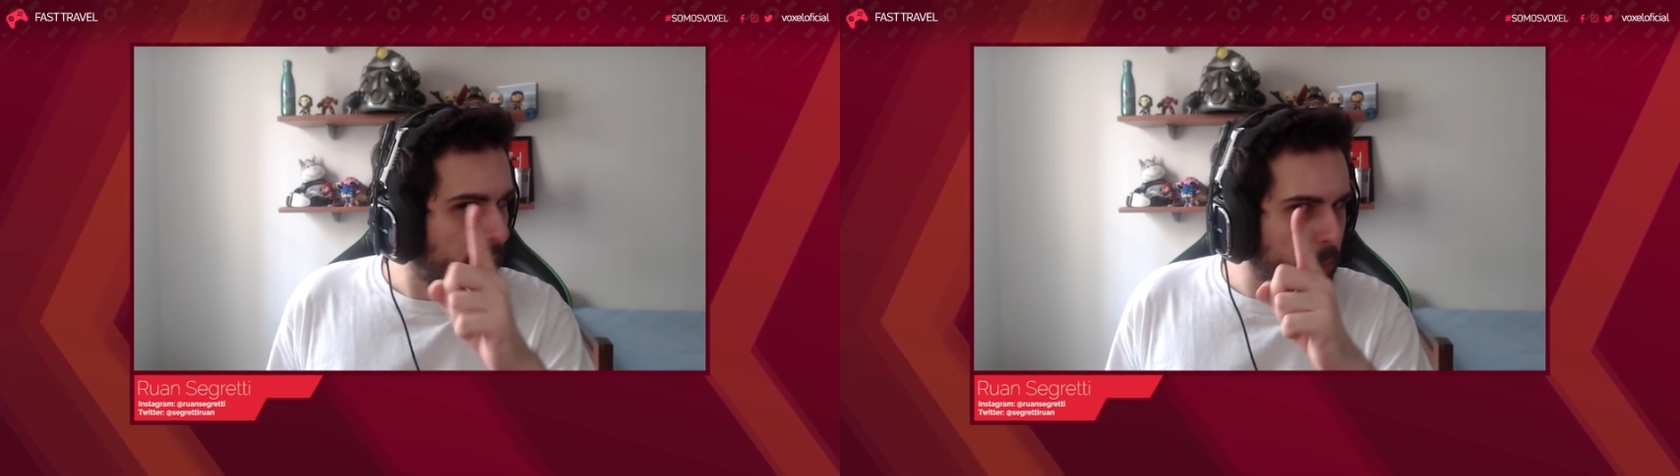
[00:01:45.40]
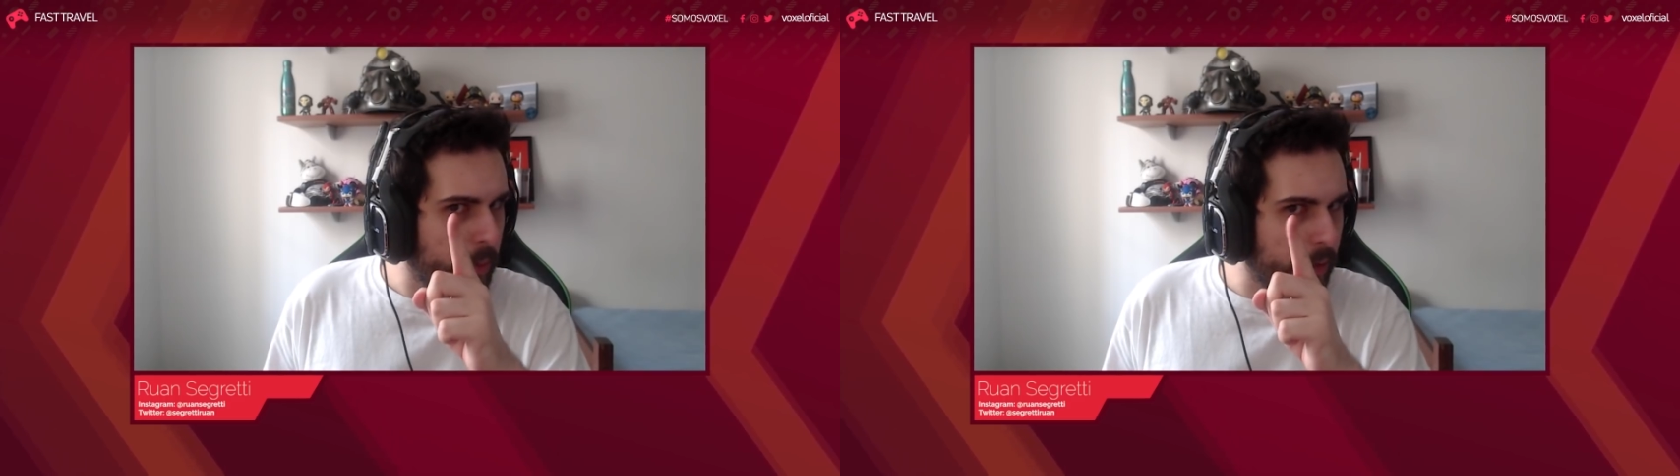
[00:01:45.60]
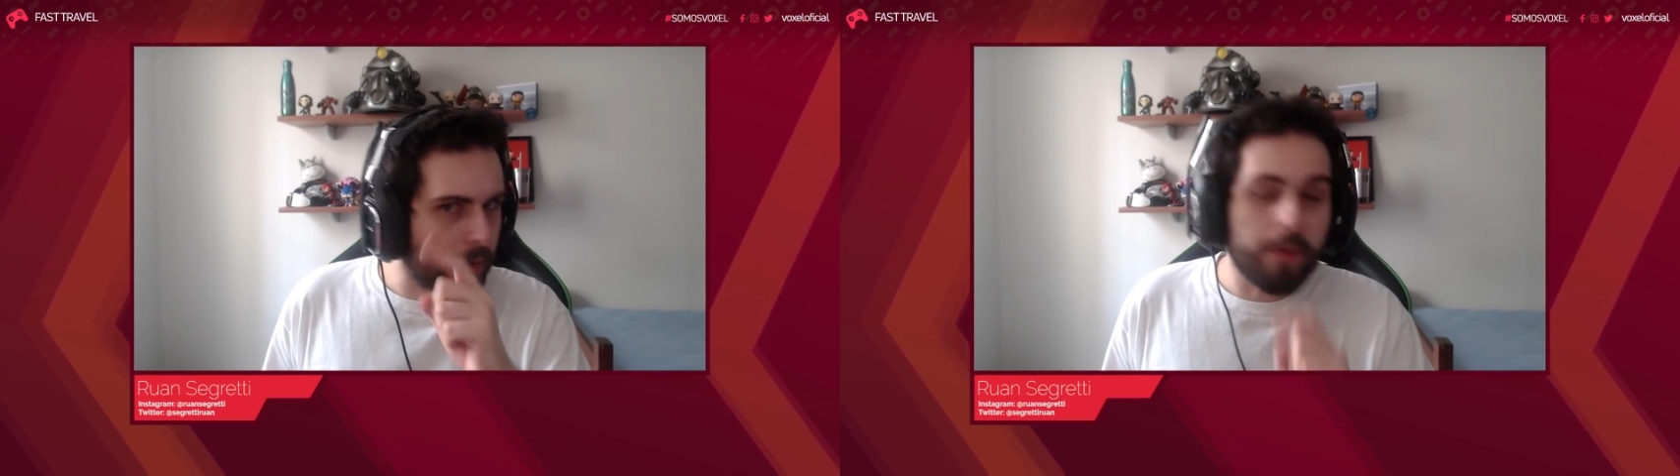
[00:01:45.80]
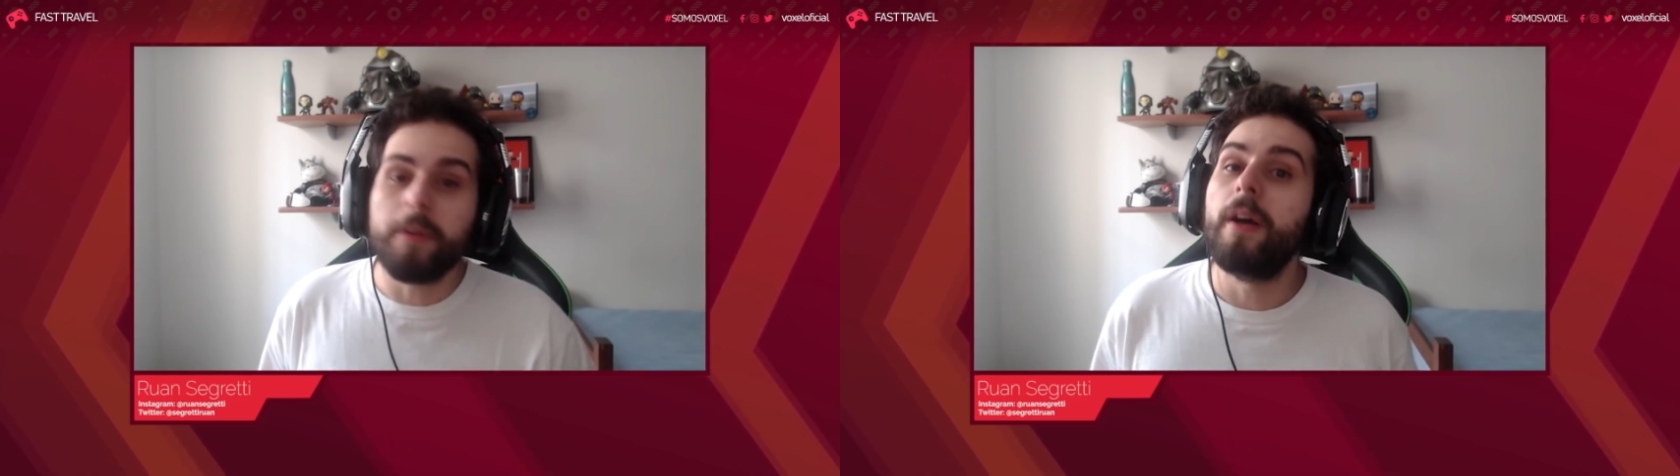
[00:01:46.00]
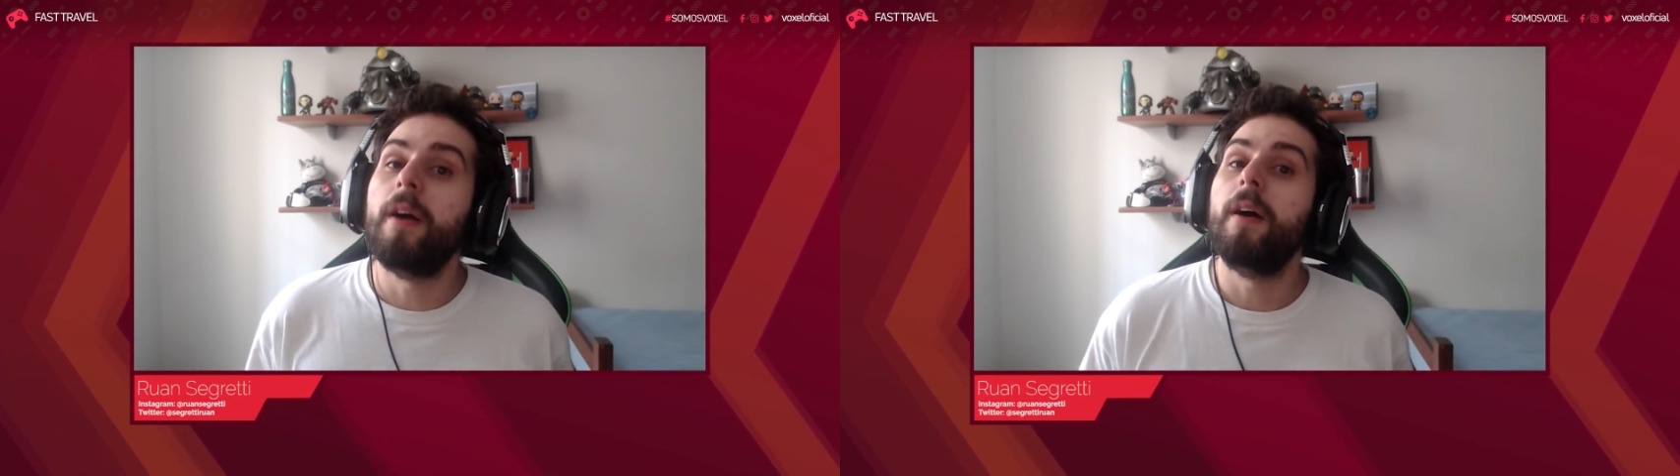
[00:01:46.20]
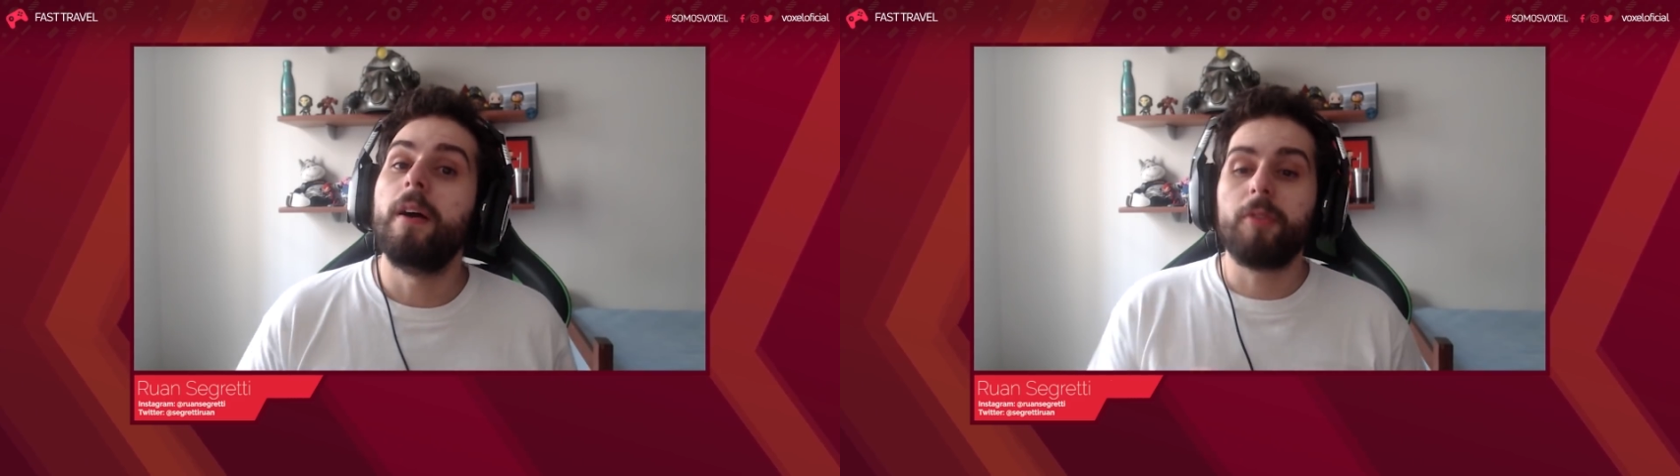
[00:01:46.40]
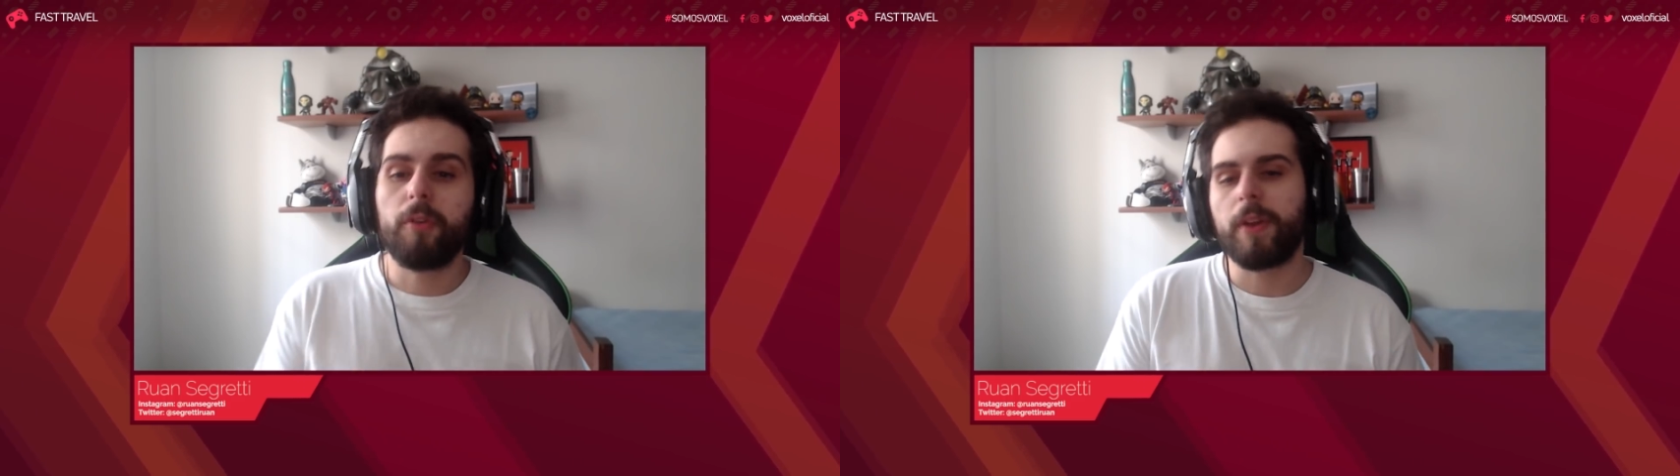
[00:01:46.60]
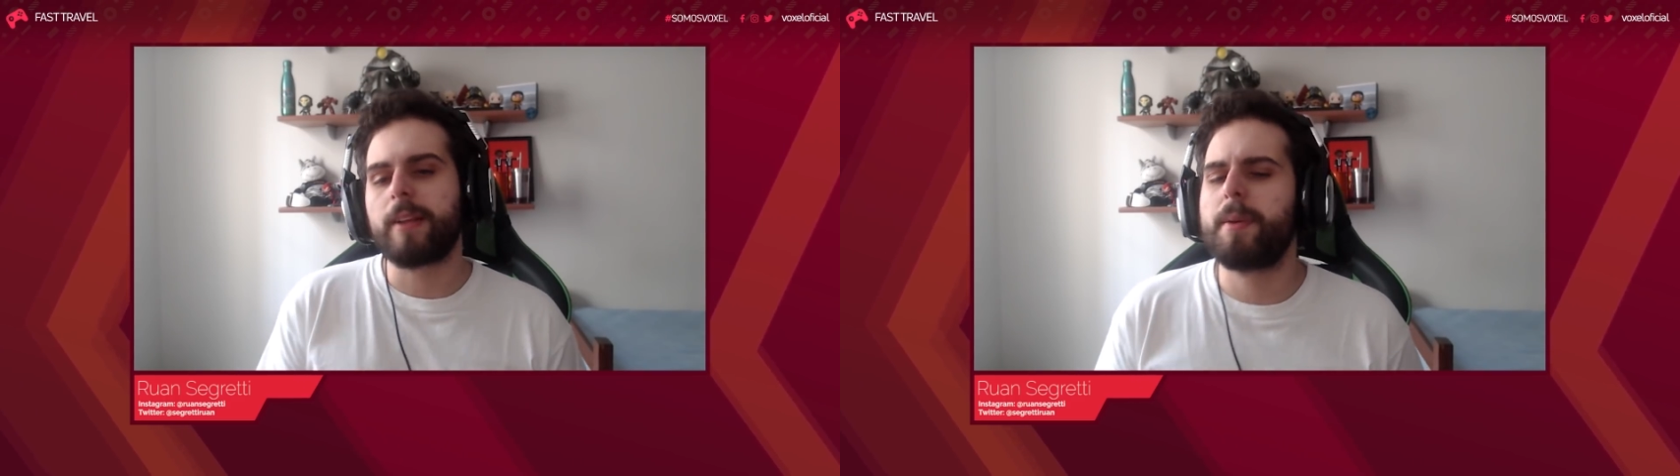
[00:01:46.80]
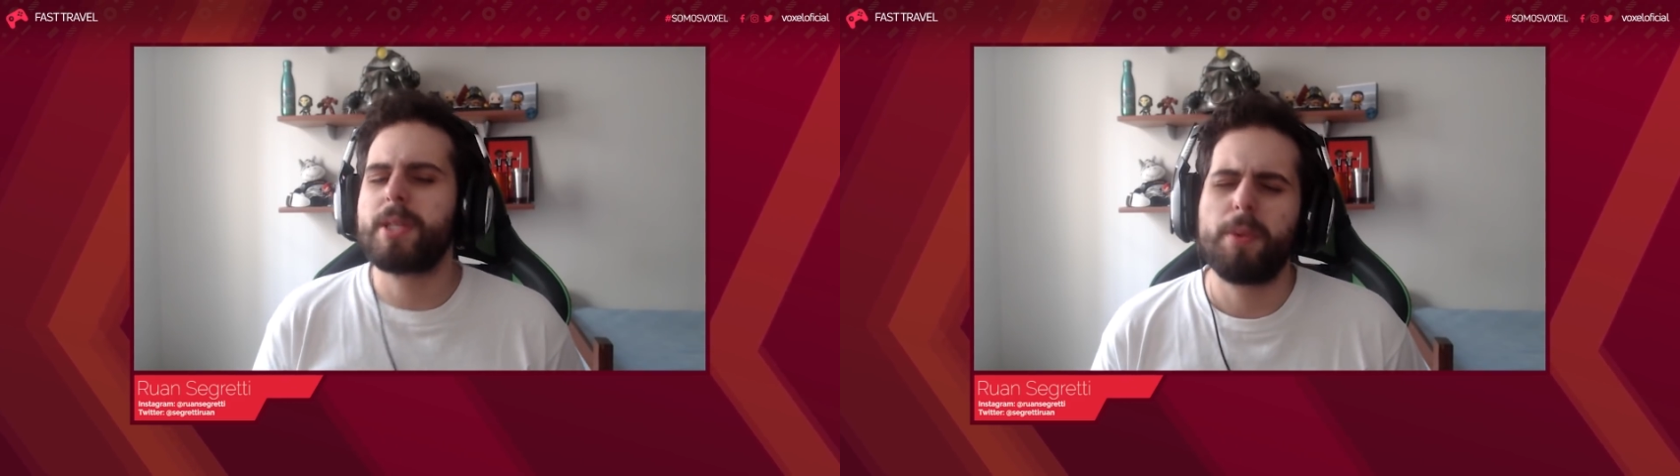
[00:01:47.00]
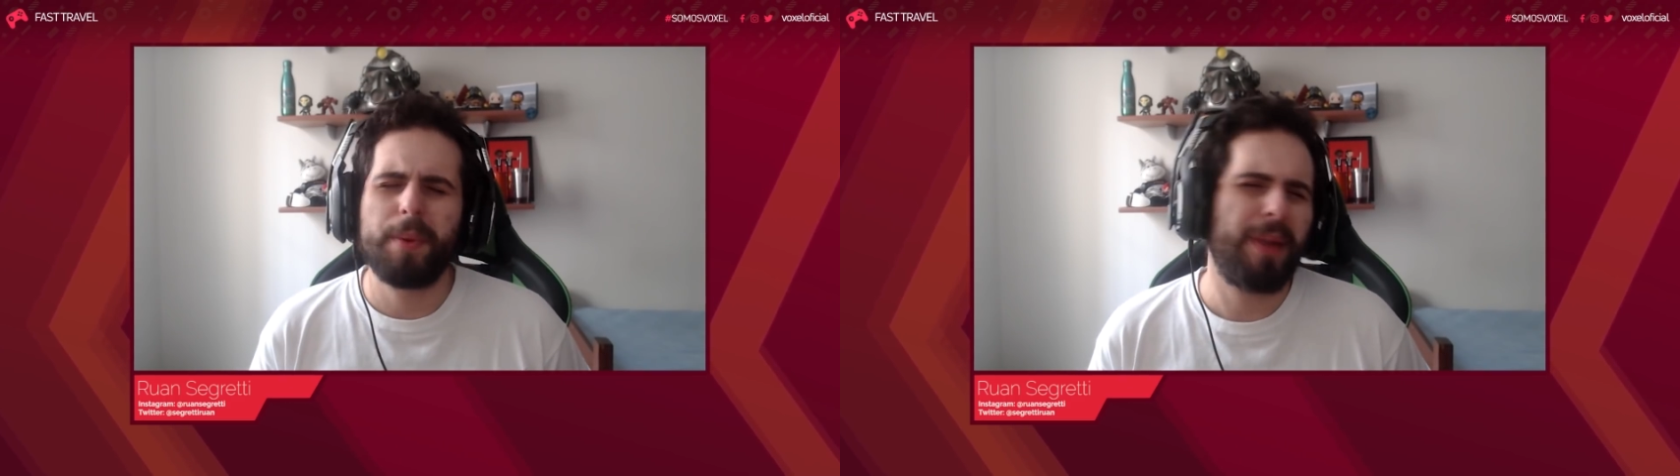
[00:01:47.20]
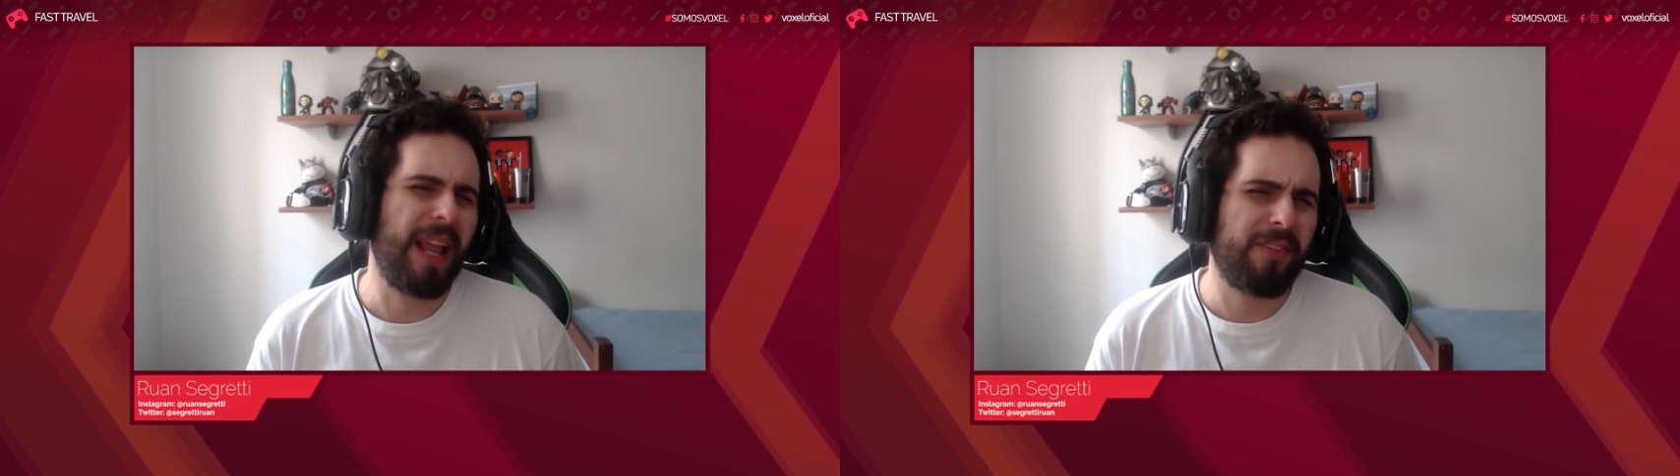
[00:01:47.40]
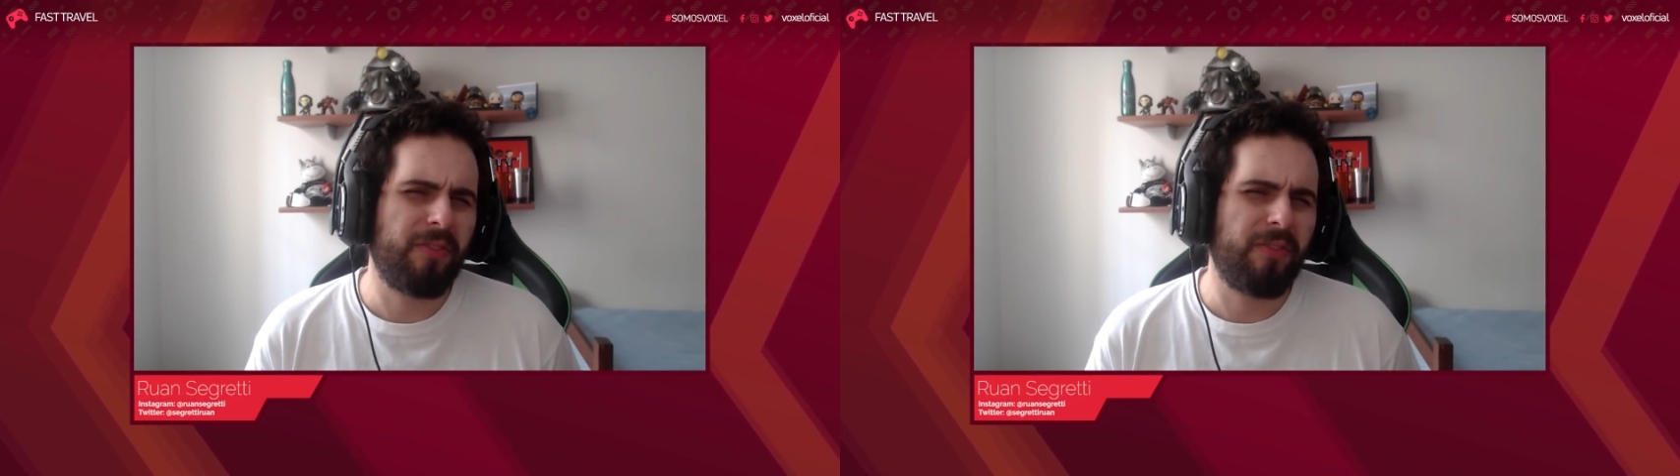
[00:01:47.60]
não percam, vou falar também sobre Black